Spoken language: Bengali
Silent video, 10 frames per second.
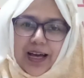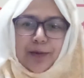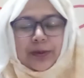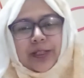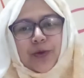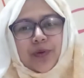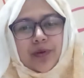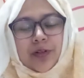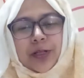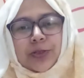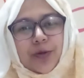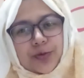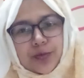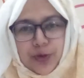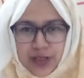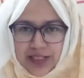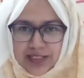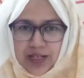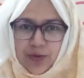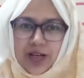আমাদের অভিভাবকের সব সময়কার
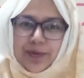চাওয়া